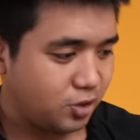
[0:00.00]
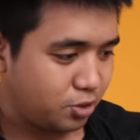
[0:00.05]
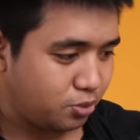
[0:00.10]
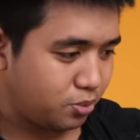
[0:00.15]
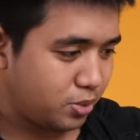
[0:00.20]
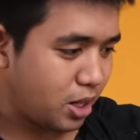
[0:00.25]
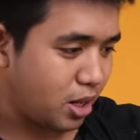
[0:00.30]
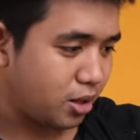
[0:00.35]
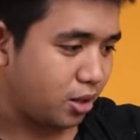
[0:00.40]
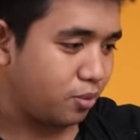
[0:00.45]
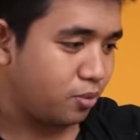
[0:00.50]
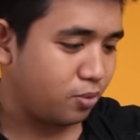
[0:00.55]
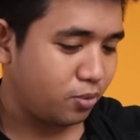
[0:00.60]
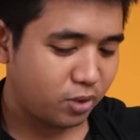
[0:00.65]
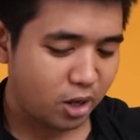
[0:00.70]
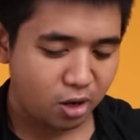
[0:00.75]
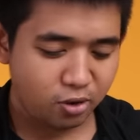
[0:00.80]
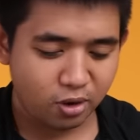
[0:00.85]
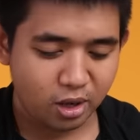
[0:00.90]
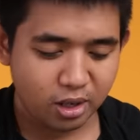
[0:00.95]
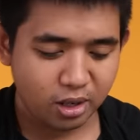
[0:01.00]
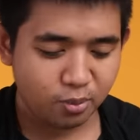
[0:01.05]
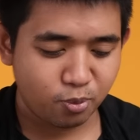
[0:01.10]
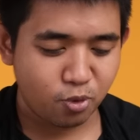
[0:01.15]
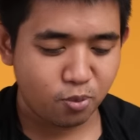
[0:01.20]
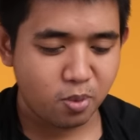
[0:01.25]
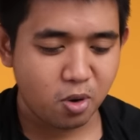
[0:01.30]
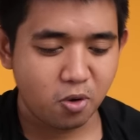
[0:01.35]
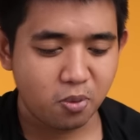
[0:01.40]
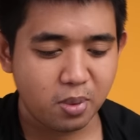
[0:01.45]
menarik kalau kalian
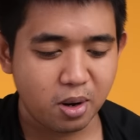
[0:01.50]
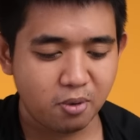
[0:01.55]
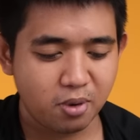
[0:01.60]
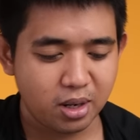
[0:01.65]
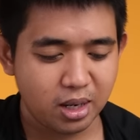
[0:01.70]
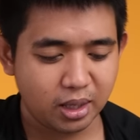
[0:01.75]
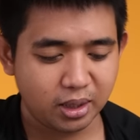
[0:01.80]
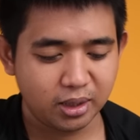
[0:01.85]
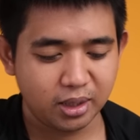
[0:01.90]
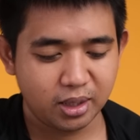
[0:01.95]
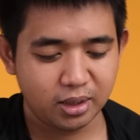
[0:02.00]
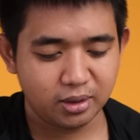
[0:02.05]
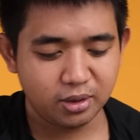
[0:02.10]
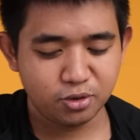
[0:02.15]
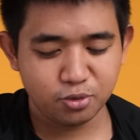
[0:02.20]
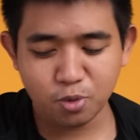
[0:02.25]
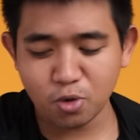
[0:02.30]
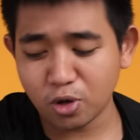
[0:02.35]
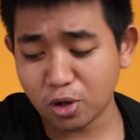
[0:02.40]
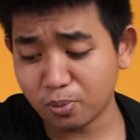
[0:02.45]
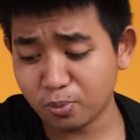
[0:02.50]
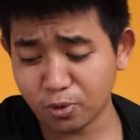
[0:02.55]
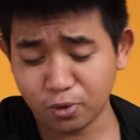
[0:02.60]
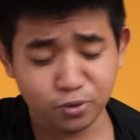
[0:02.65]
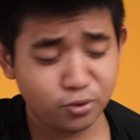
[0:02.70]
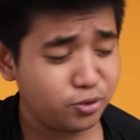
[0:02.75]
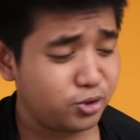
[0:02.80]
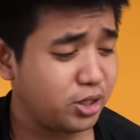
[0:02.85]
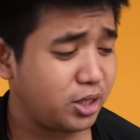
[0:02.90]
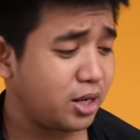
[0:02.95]
mau bawa-bawa lagi nanti cuma orang
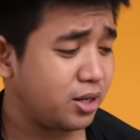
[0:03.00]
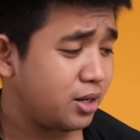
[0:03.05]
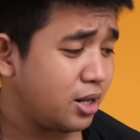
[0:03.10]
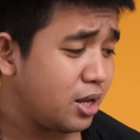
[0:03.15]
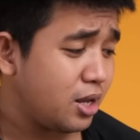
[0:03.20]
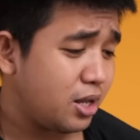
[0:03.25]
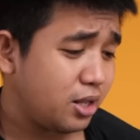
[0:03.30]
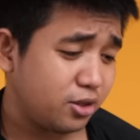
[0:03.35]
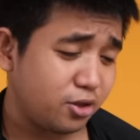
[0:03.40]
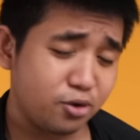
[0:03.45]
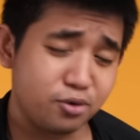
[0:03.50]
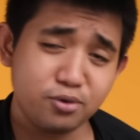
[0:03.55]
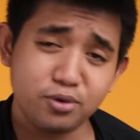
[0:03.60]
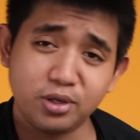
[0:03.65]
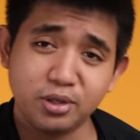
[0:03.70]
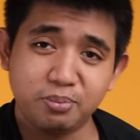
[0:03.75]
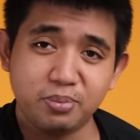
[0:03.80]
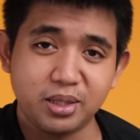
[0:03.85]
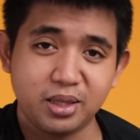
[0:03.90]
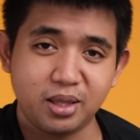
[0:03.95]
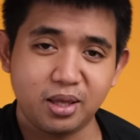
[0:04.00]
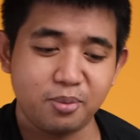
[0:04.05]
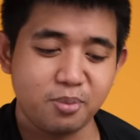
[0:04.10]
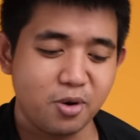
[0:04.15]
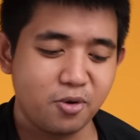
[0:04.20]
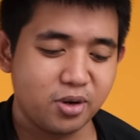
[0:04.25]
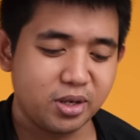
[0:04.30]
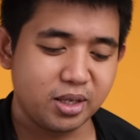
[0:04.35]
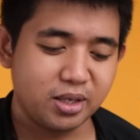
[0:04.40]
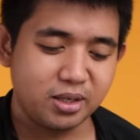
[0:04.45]
produksi kan terlalu ribet ya
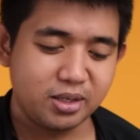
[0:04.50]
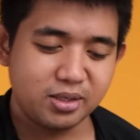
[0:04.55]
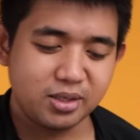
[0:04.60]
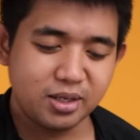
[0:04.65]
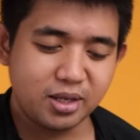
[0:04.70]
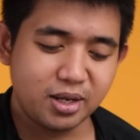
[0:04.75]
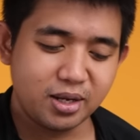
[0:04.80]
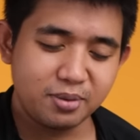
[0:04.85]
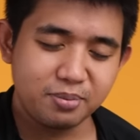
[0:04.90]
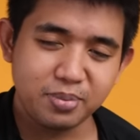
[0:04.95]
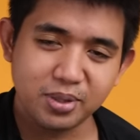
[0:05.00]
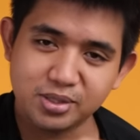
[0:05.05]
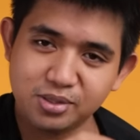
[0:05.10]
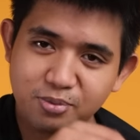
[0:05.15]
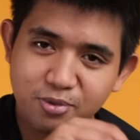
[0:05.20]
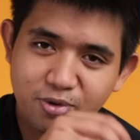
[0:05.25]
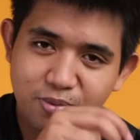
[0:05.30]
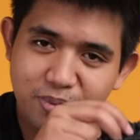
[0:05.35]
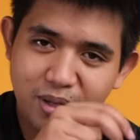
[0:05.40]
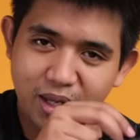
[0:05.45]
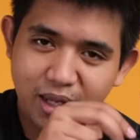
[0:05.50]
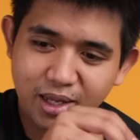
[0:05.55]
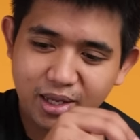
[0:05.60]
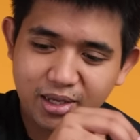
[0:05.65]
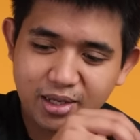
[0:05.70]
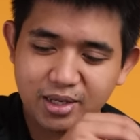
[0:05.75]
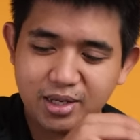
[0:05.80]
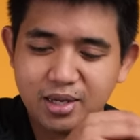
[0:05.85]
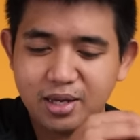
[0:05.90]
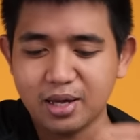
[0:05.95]
bawa gini jadi kalian pasti bawa pakai
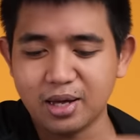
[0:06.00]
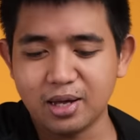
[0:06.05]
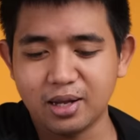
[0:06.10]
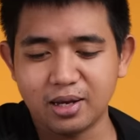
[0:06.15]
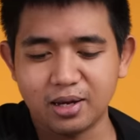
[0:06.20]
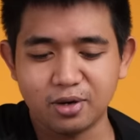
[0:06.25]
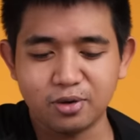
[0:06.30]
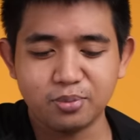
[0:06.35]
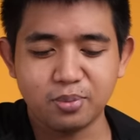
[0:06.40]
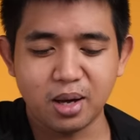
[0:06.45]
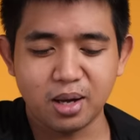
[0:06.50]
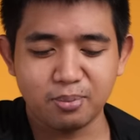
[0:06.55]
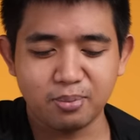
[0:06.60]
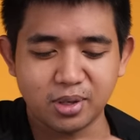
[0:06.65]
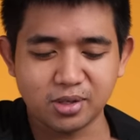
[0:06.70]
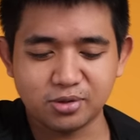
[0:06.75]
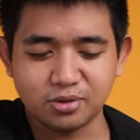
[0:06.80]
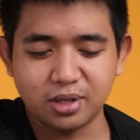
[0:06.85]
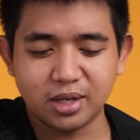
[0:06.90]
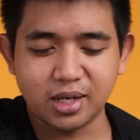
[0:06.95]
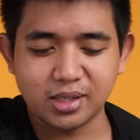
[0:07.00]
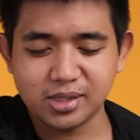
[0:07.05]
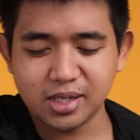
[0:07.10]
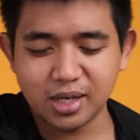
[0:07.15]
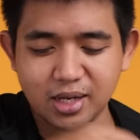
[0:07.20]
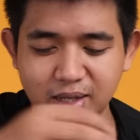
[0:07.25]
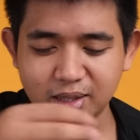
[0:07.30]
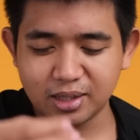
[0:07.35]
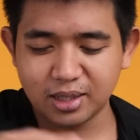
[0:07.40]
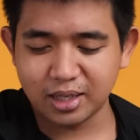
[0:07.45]
ini lalu masukin
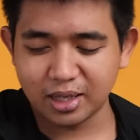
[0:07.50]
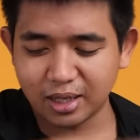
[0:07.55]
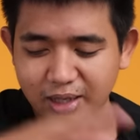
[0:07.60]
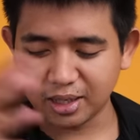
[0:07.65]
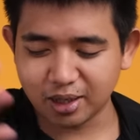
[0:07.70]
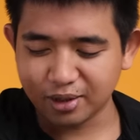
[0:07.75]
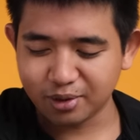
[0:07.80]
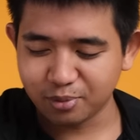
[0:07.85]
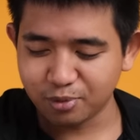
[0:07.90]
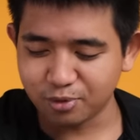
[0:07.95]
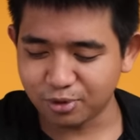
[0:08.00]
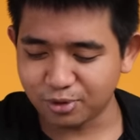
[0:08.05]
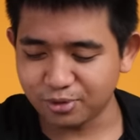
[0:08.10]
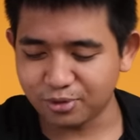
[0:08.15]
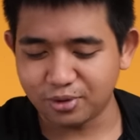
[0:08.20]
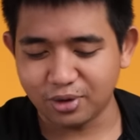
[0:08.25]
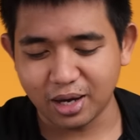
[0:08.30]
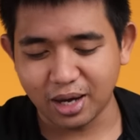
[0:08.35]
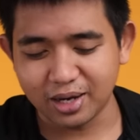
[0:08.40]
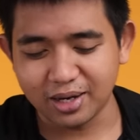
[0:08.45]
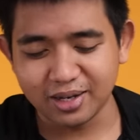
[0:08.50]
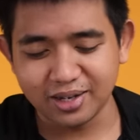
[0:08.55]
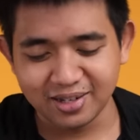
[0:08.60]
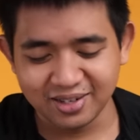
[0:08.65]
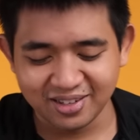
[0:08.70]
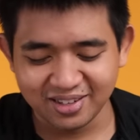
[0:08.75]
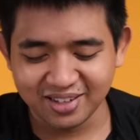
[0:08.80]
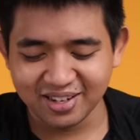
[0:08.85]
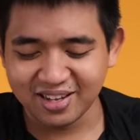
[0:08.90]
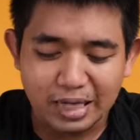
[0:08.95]
aja yang kira-kira dibutuhkan
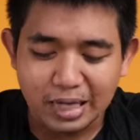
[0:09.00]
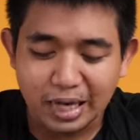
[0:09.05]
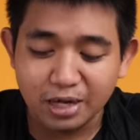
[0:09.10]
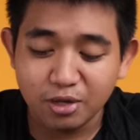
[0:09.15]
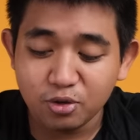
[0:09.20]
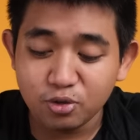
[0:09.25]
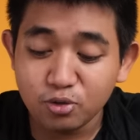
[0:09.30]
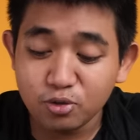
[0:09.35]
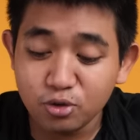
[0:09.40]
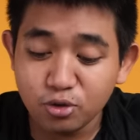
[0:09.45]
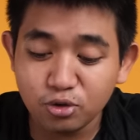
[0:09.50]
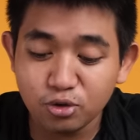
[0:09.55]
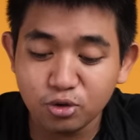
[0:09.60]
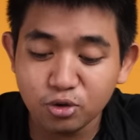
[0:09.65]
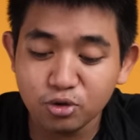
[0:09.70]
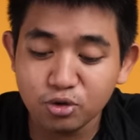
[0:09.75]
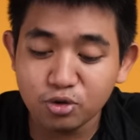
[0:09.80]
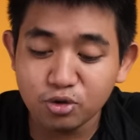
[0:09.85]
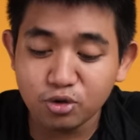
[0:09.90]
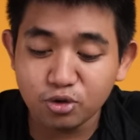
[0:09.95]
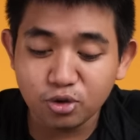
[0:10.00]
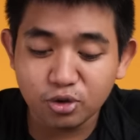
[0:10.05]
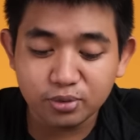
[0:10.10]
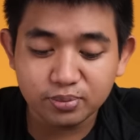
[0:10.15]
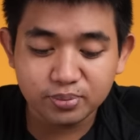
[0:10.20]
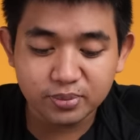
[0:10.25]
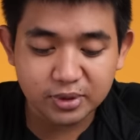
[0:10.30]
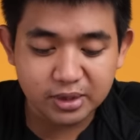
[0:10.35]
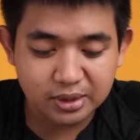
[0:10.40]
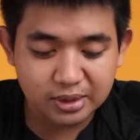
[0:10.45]
lalu
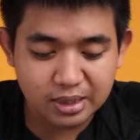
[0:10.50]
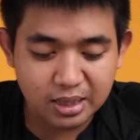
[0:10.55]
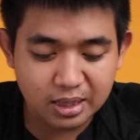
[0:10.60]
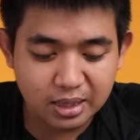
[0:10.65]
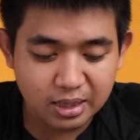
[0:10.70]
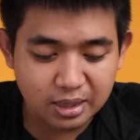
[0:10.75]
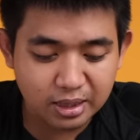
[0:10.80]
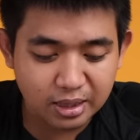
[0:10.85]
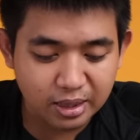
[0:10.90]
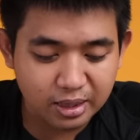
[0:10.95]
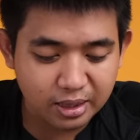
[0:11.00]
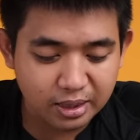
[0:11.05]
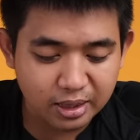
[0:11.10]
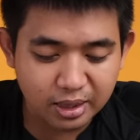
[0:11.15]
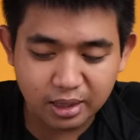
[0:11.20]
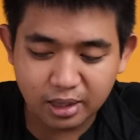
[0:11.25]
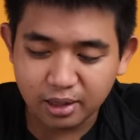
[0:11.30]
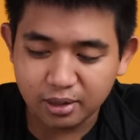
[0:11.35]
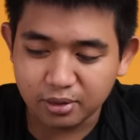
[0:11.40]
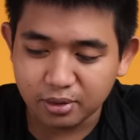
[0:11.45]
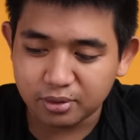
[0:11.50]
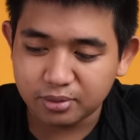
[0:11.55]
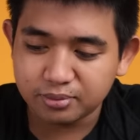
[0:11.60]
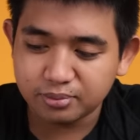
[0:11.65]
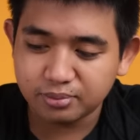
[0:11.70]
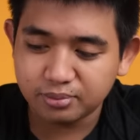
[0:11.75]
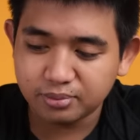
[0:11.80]
untuk uh, ininya keren loh